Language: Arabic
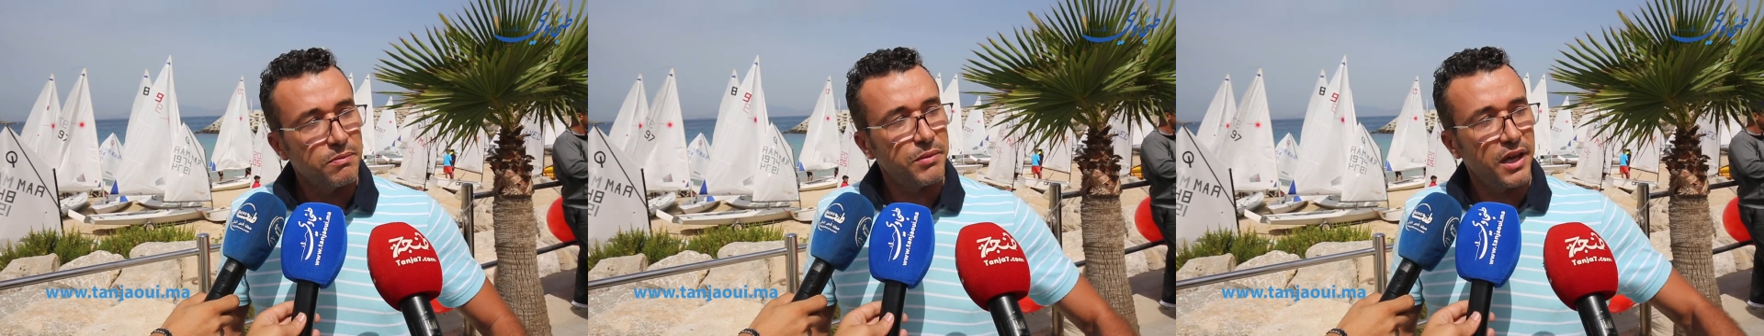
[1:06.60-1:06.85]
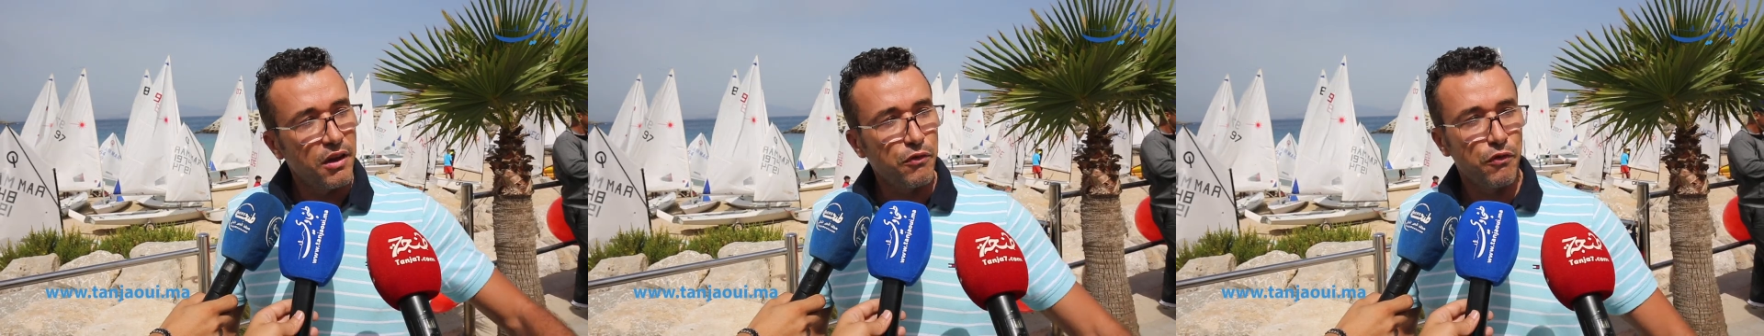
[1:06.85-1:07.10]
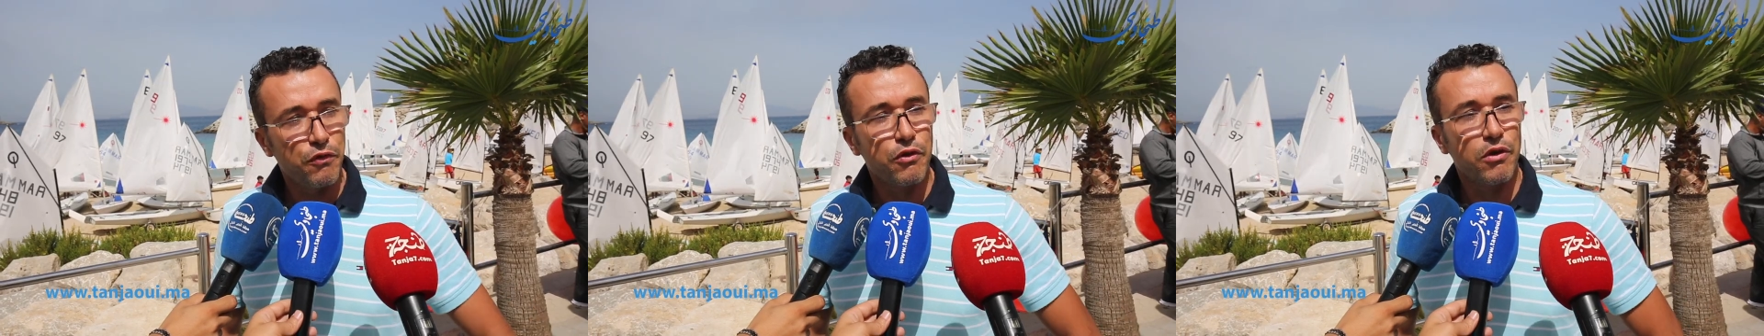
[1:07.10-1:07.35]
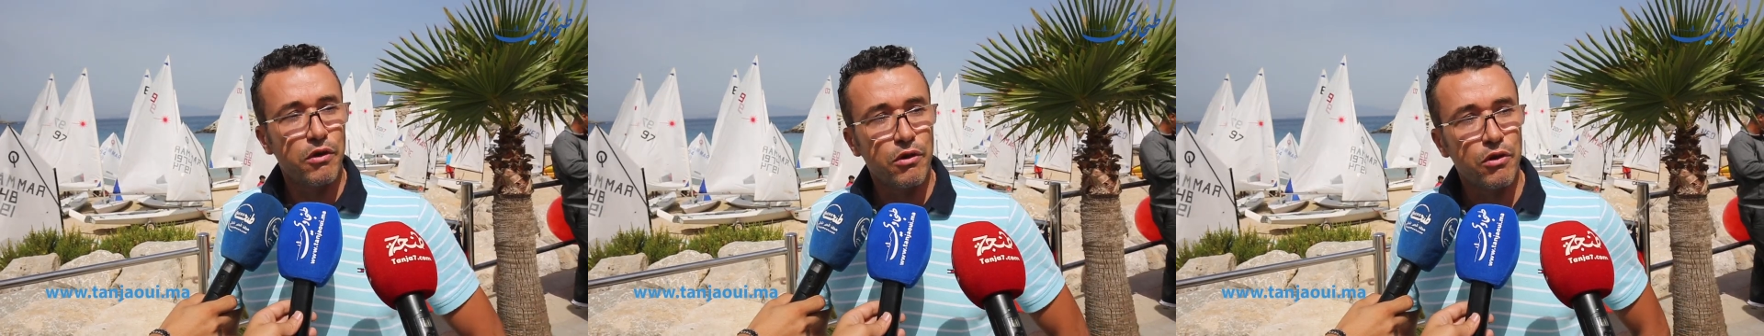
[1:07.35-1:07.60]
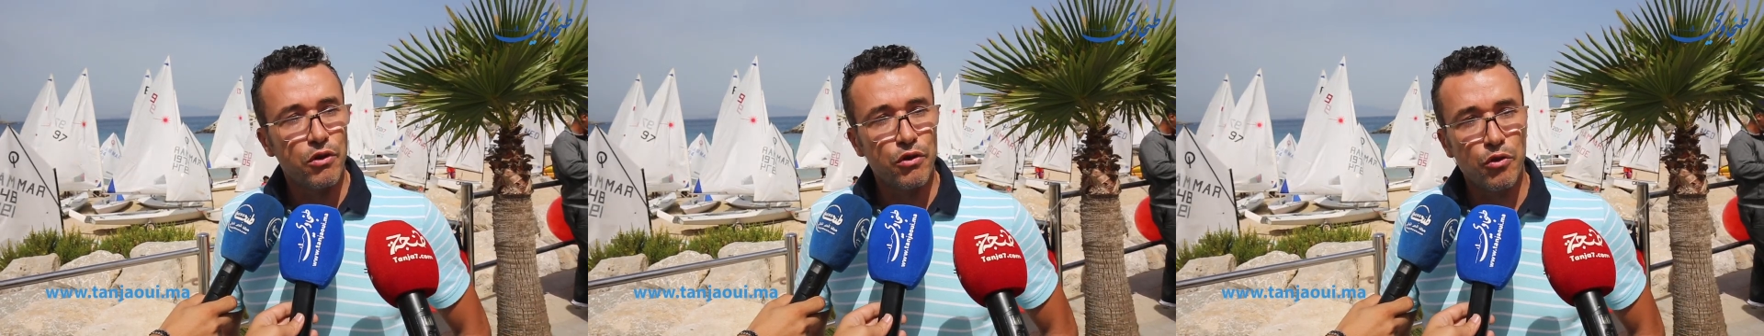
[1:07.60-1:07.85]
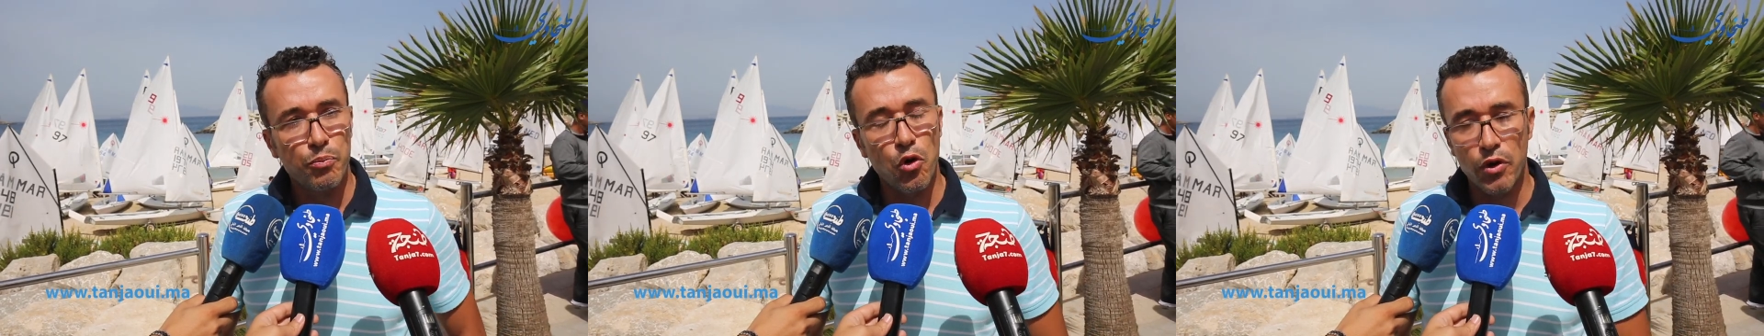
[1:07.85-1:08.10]
بريفي آه، في
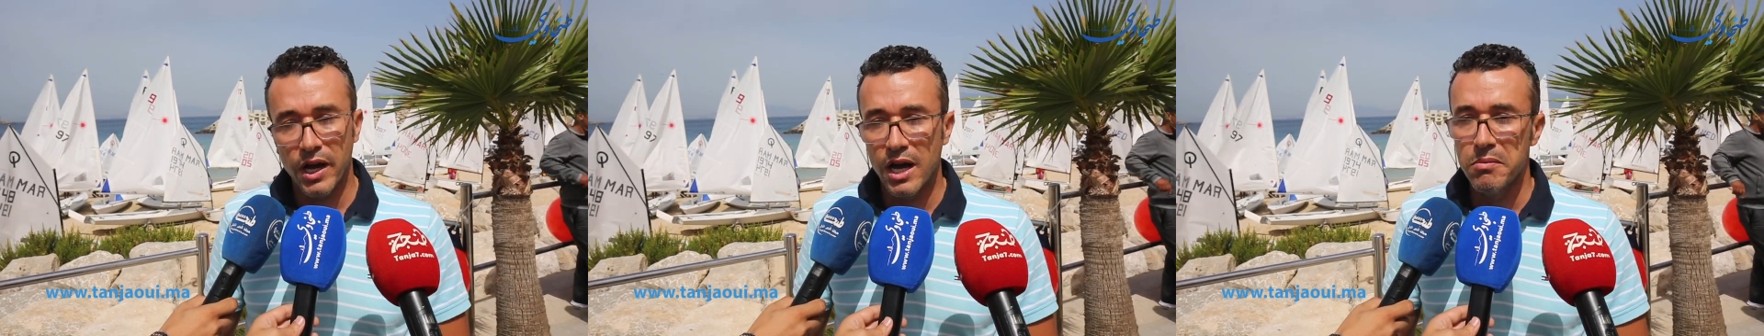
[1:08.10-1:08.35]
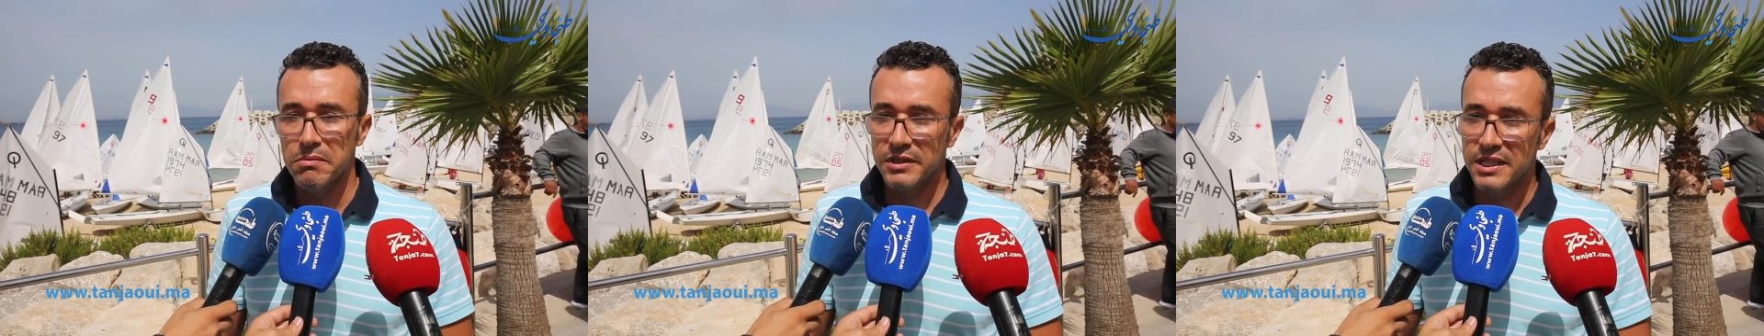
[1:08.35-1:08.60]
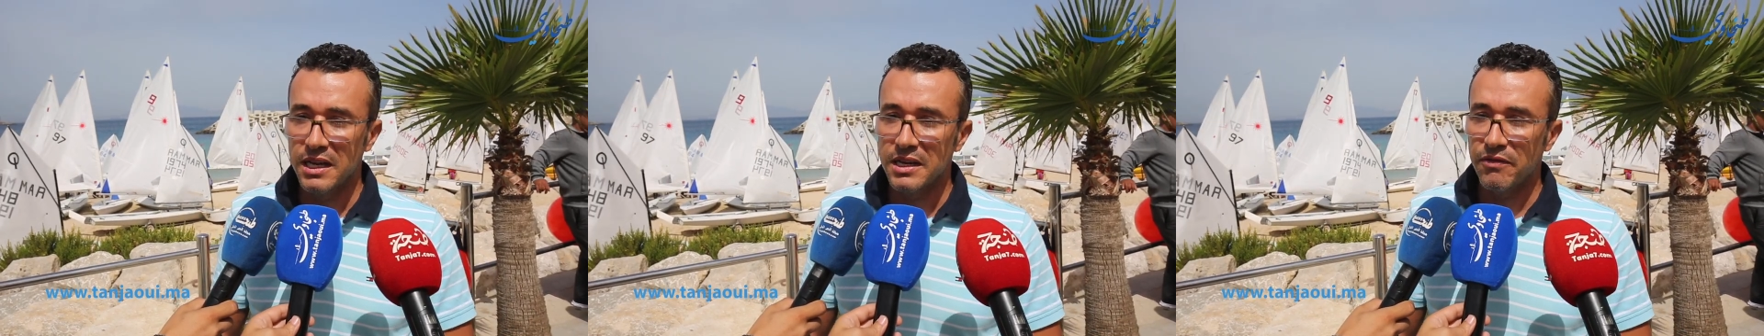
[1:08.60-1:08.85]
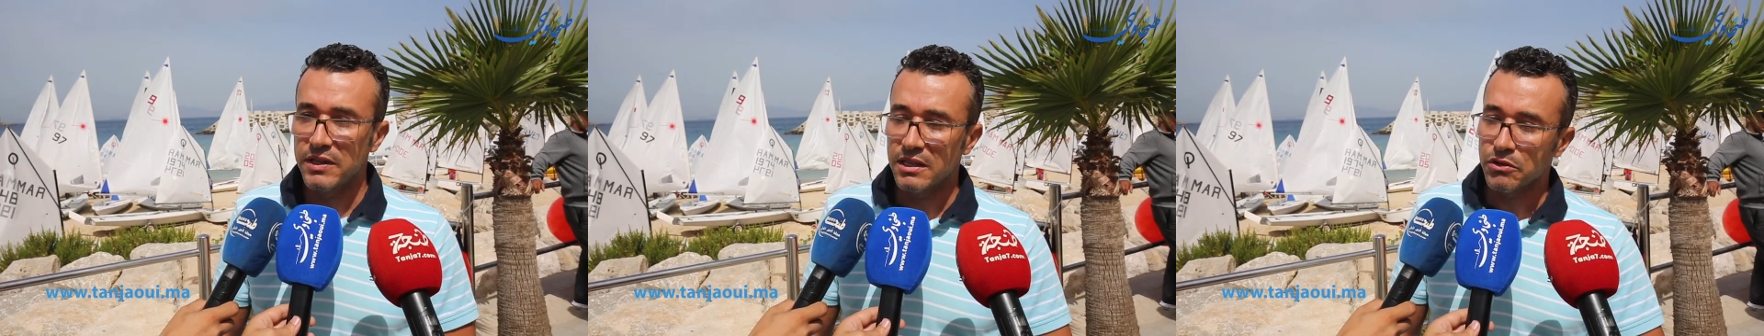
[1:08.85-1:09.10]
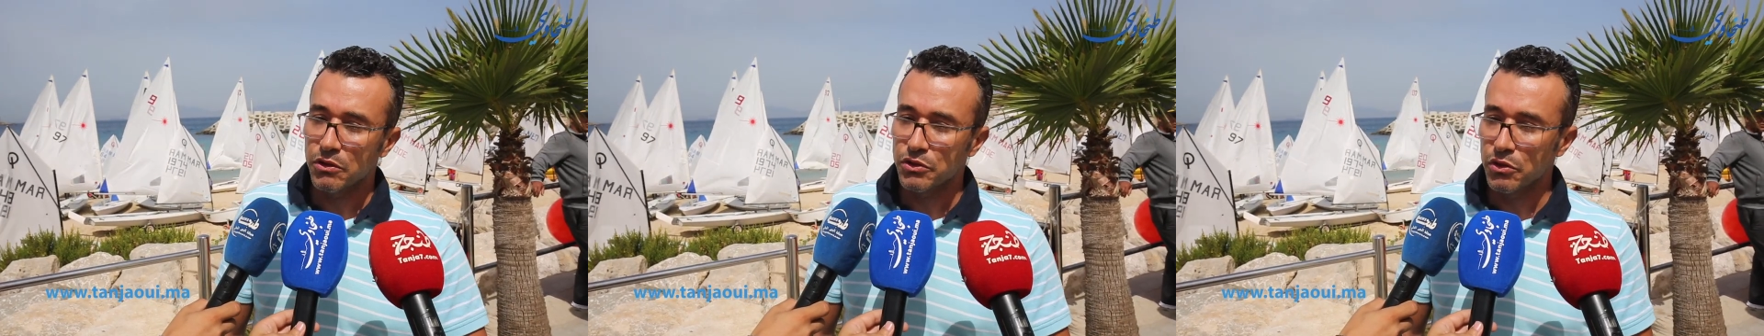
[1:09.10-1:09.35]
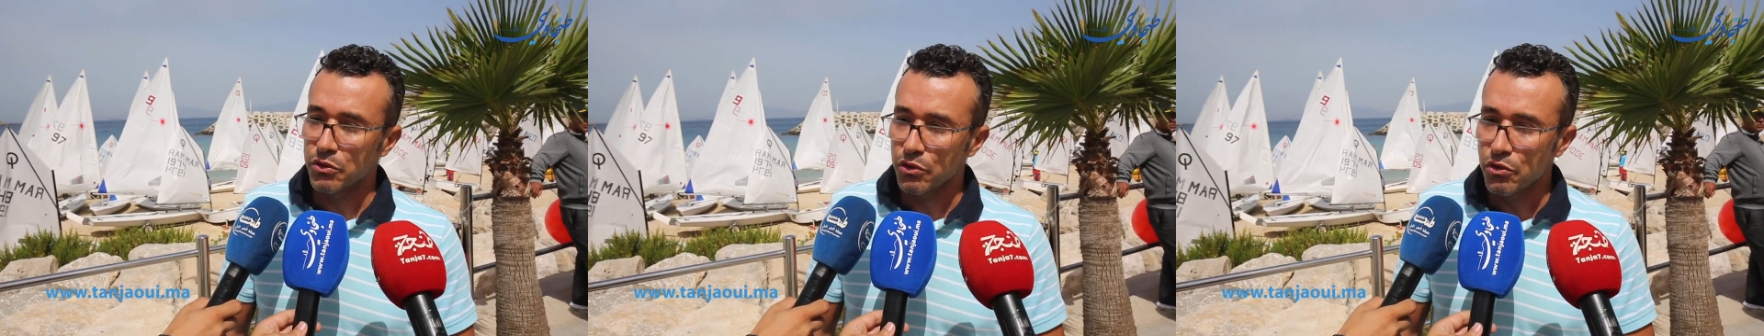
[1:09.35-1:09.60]
البروغرام ديالنا في
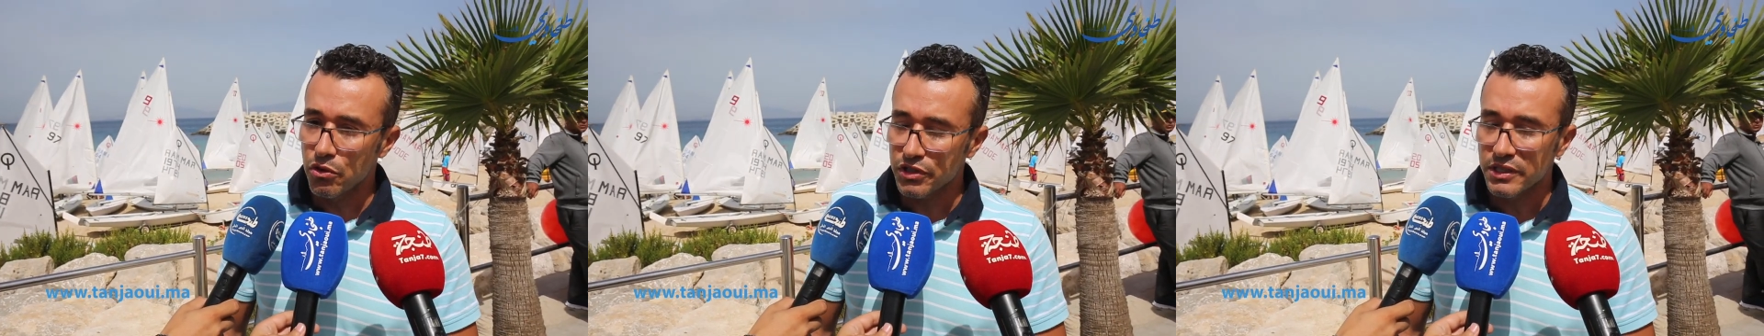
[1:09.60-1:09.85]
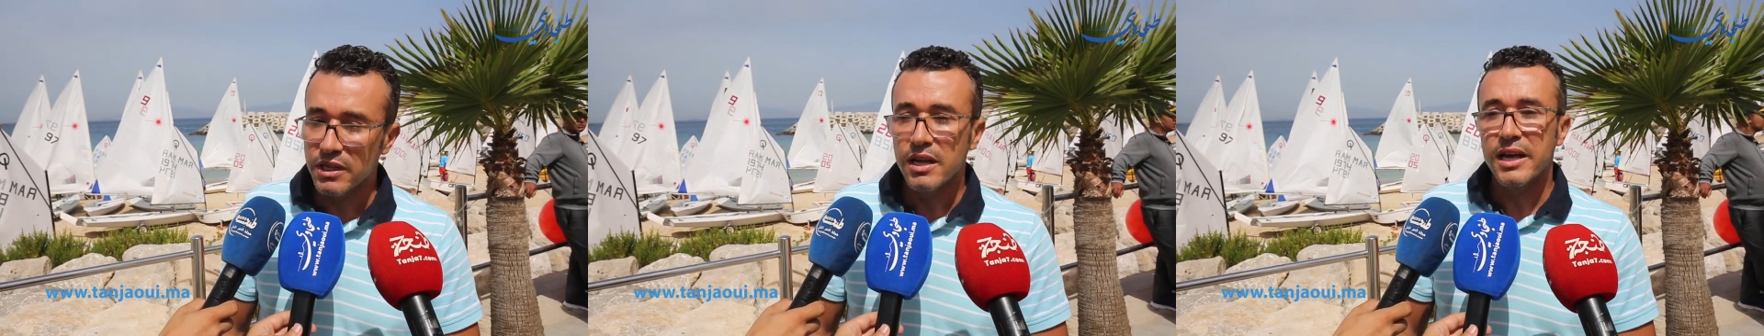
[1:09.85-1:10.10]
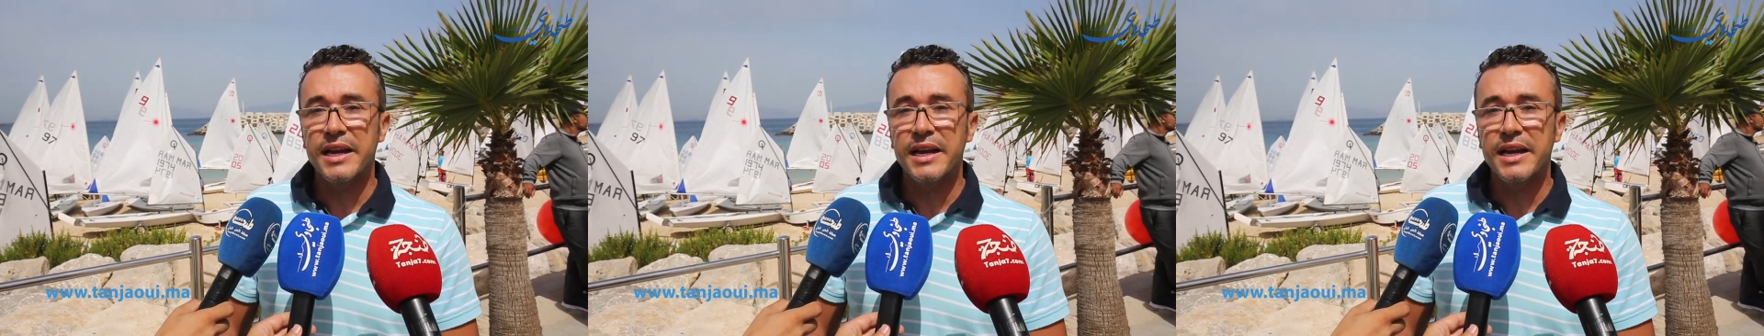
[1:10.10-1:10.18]
ليزانستركسيون دو كورس